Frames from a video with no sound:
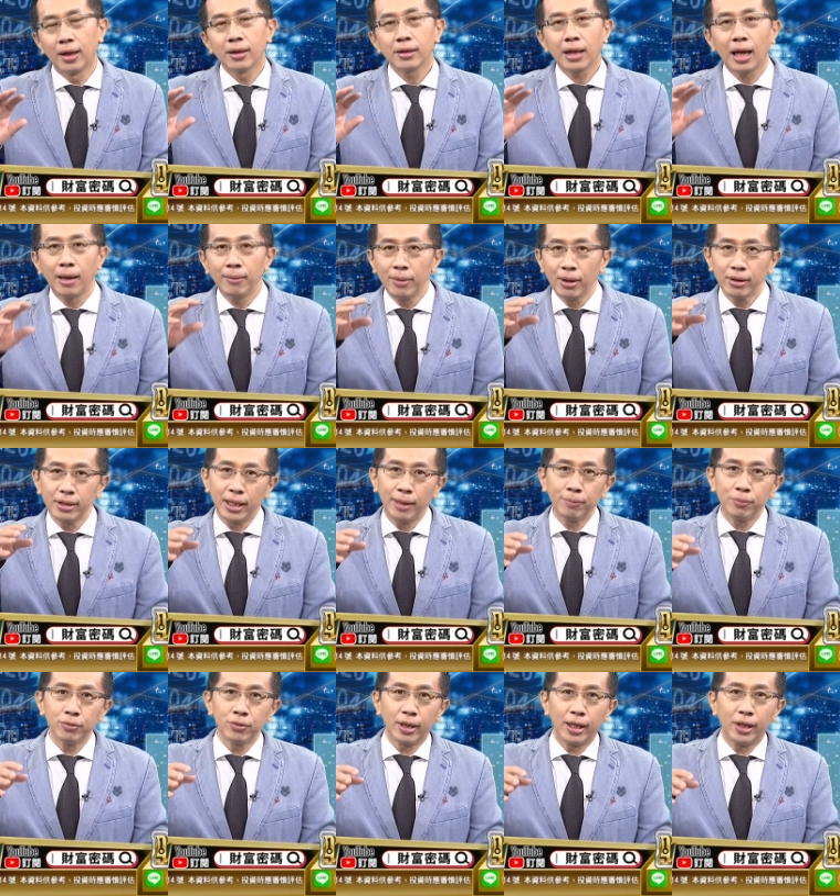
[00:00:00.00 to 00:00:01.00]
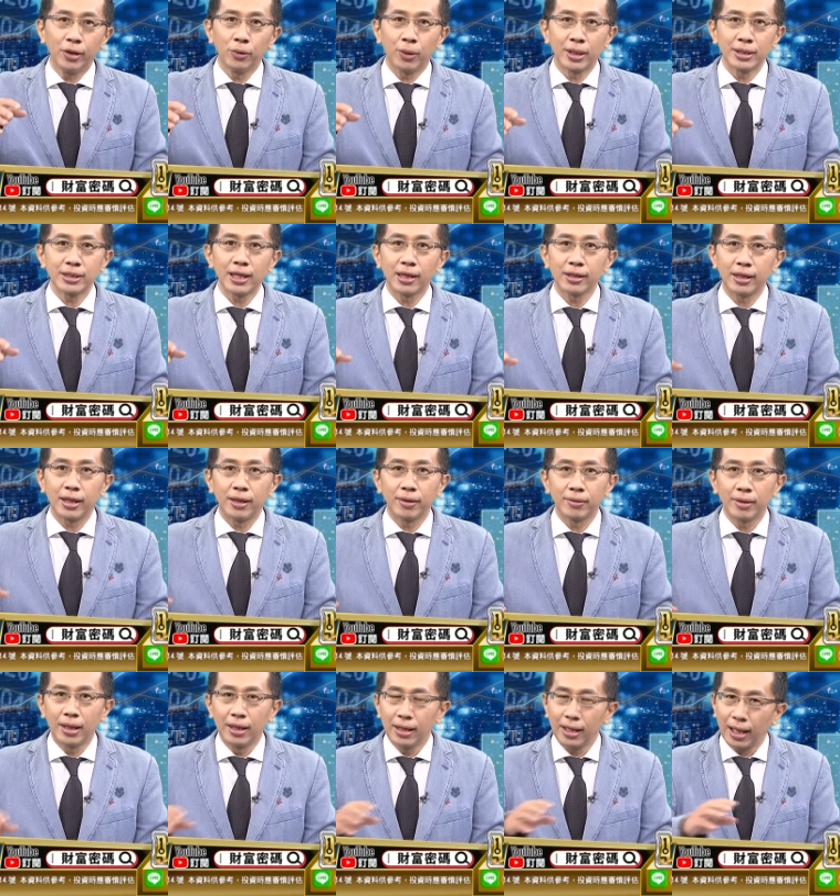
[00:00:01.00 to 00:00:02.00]
它也没有一步一路往下跌，
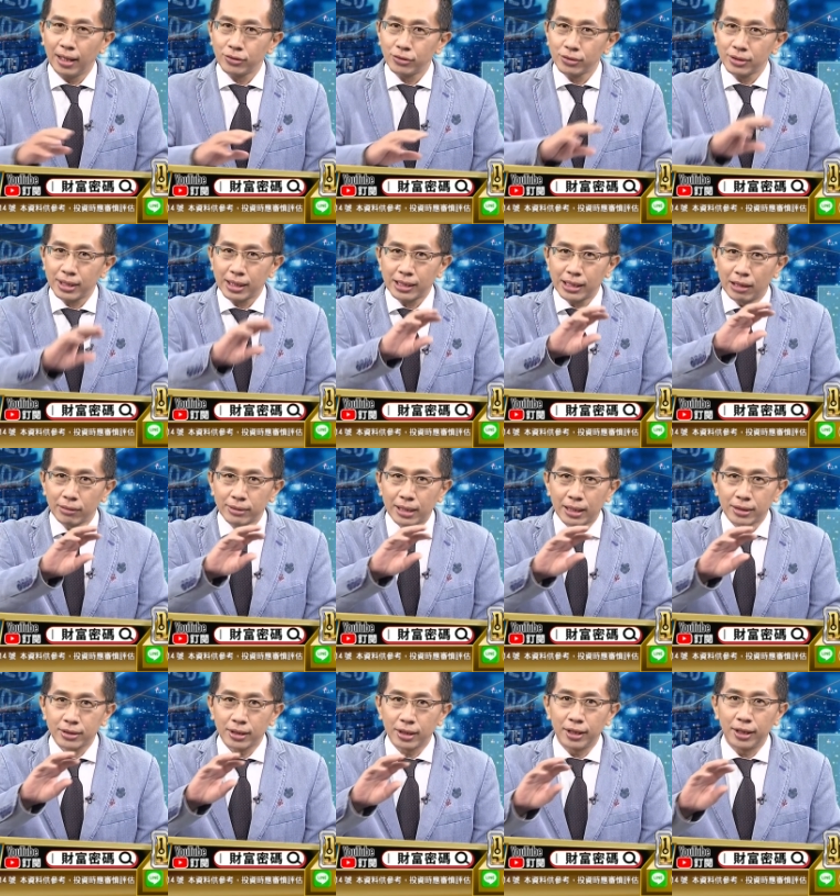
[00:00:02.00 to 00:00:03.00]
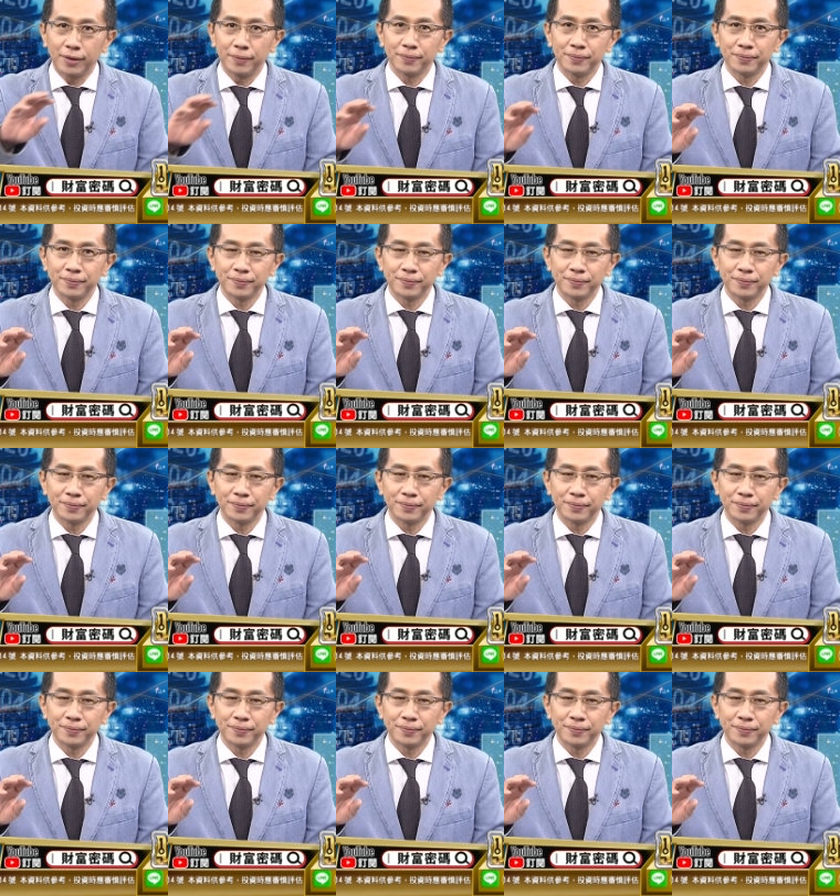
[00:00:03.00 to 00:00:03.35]
它就是在高档整理。